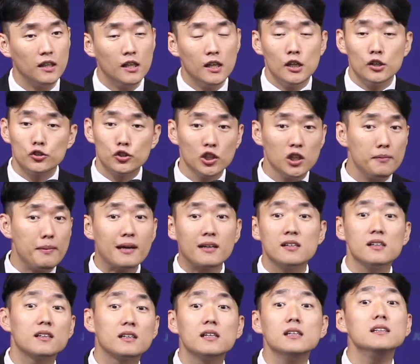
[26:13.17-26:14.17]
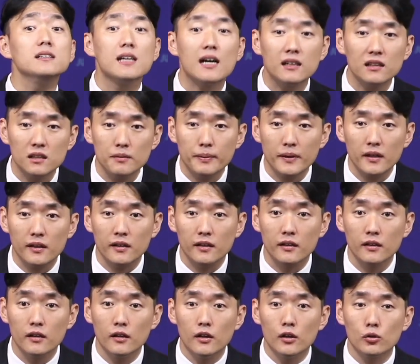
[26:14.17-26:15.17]
주님의 그 큰 상급이
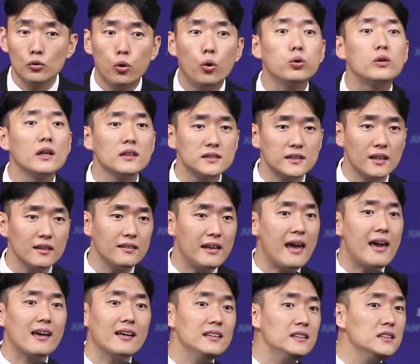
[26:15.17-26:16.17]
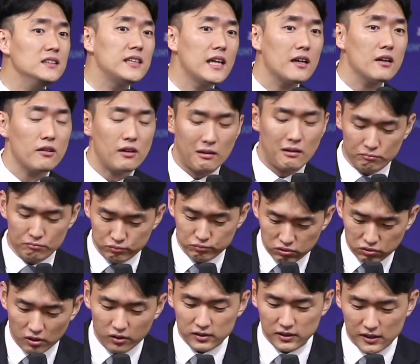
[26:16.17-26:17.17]
도대체 내 인생과
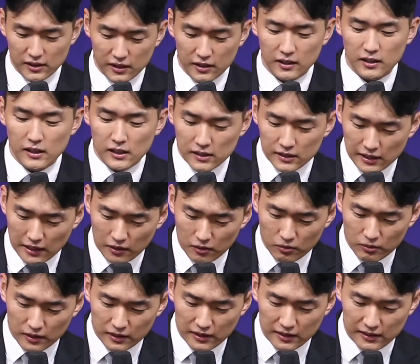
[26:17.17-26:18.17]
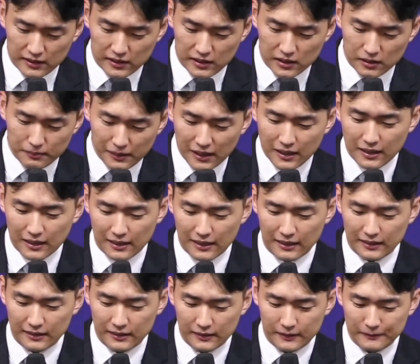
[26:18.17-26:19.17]
무엇이 상관이 있습니까?
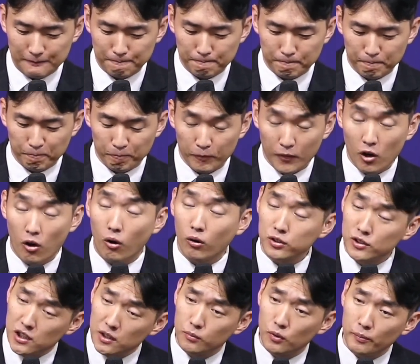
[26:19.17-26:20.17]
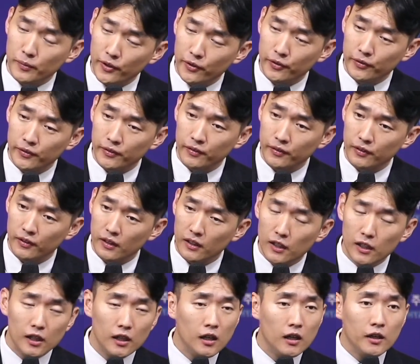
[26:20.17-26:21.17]
라는 어찌 보면
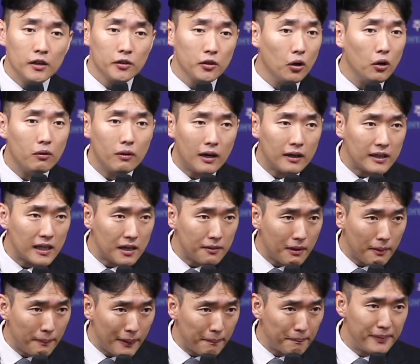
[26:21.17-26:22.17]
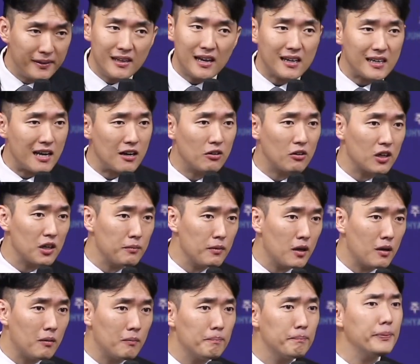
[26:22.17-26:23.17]
여호와 하나님 앞에
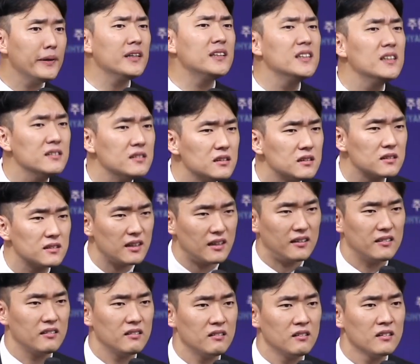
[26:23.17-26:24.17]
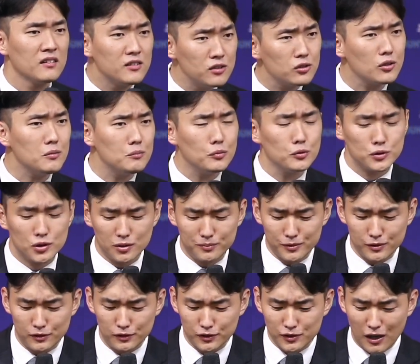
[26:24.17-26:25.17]
비아냥거리며 삐진 듯한 그런
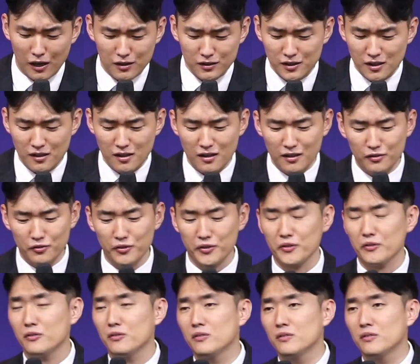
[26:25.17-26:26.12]
모습을 상상하게 돼요.